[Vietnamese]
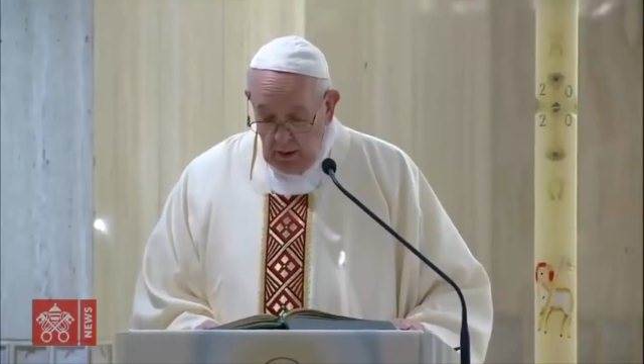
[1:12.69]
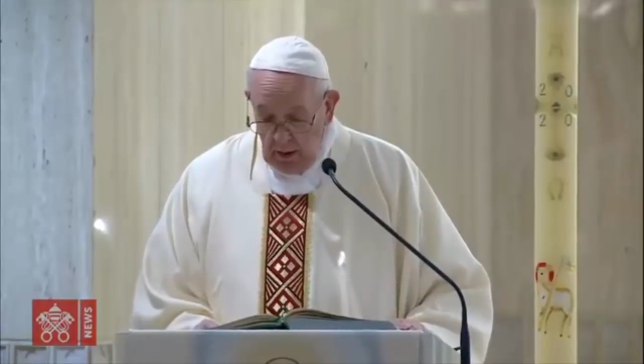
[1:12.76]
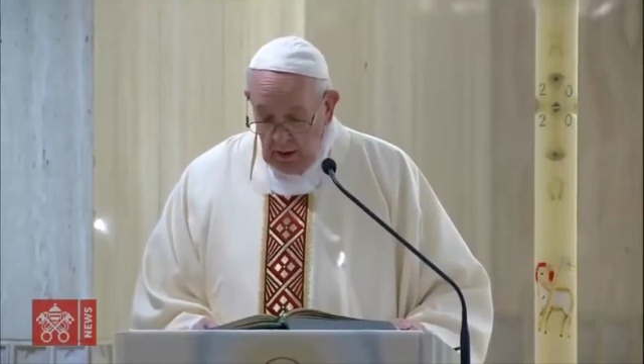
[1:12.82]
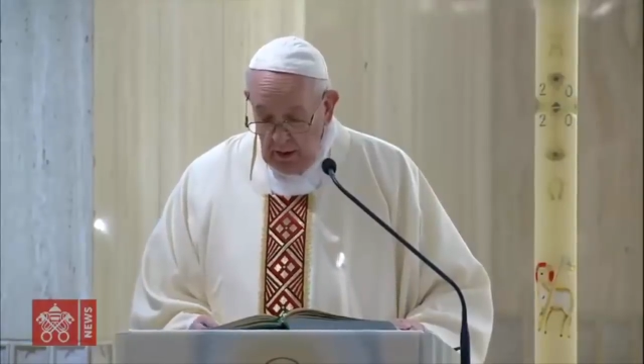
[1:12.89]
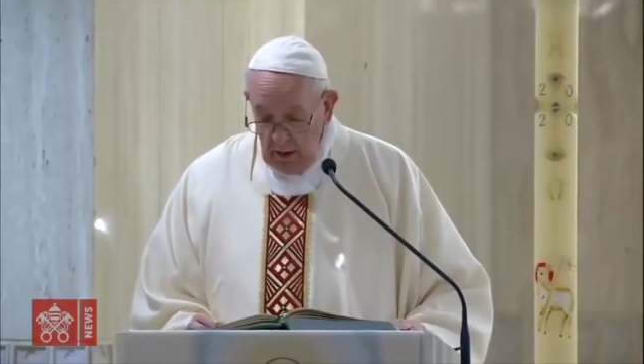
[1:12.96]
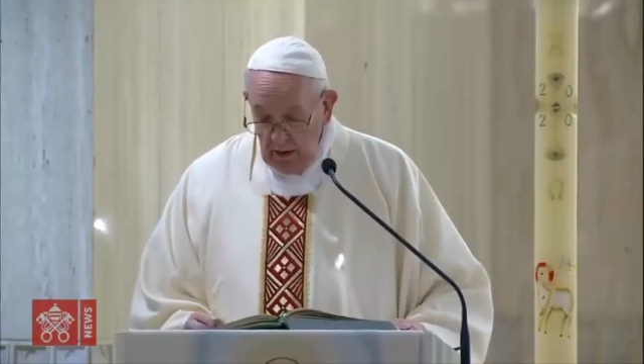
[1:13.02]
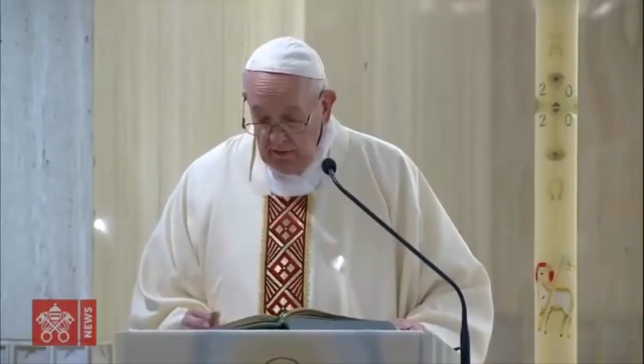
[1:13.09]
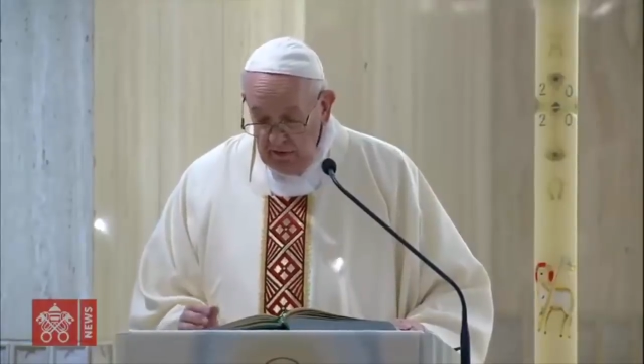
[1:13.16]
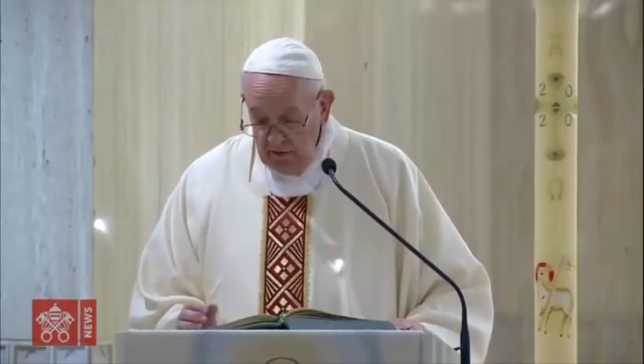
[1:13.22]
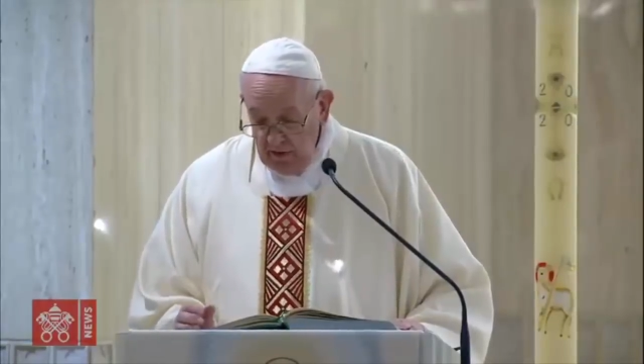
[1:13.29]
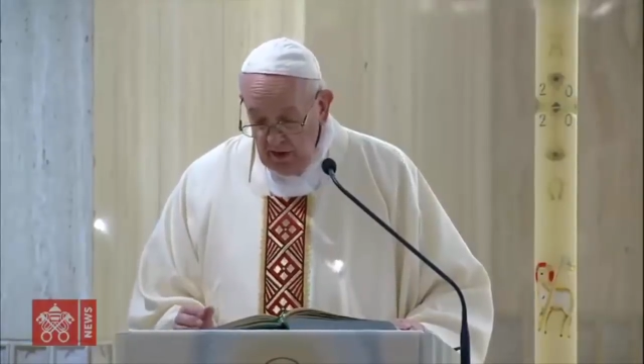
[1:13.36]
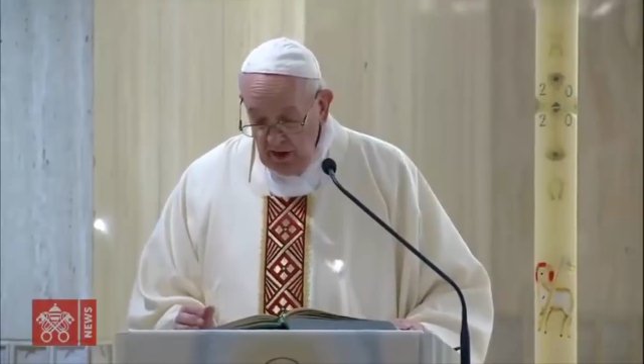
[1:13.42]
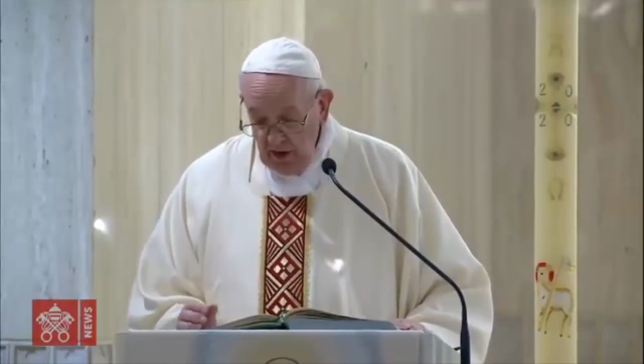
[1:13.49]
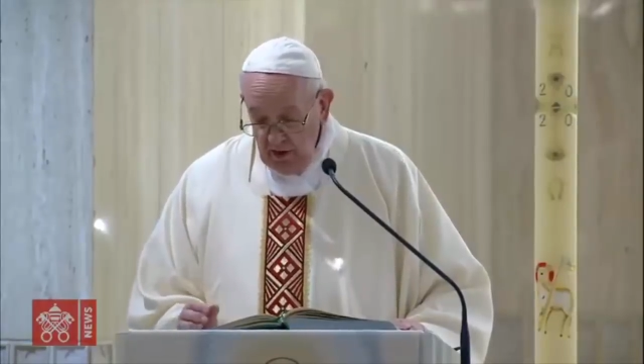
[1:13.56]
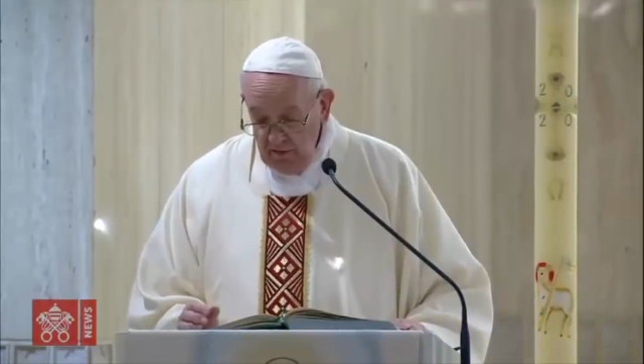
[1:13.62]
điều này,
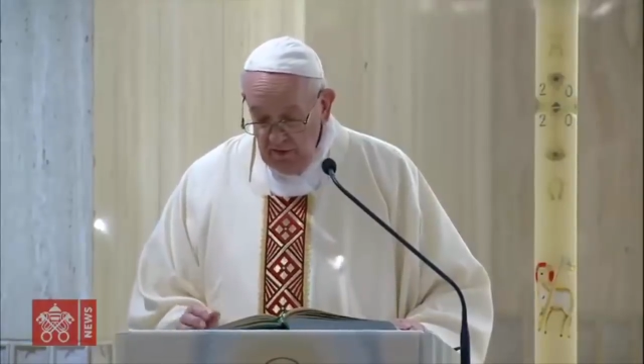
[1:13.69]
Đức Thánh Cha